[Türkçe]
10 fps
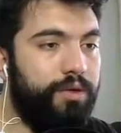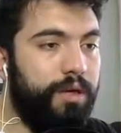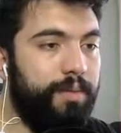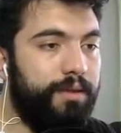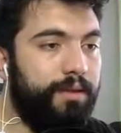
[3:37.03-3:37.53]

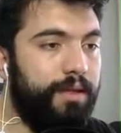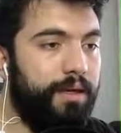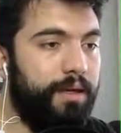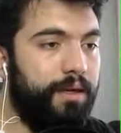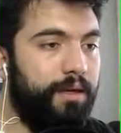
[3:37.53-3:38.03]
kıramadı da daha
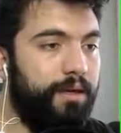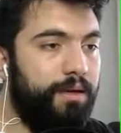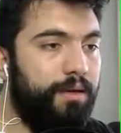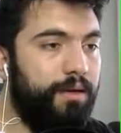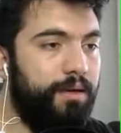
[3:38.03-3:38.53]
ha.
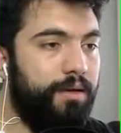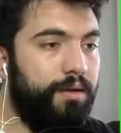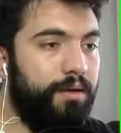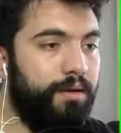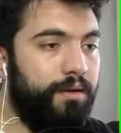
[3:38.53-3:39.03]

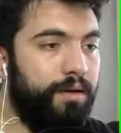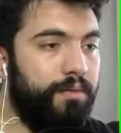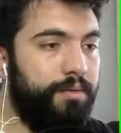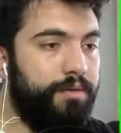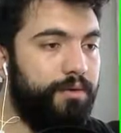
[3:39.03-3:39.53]
Ne
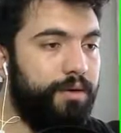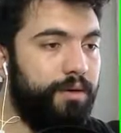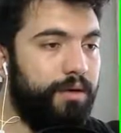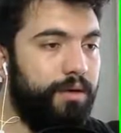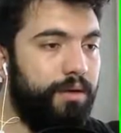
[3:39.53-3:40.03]
yapıyorsa yukarıda.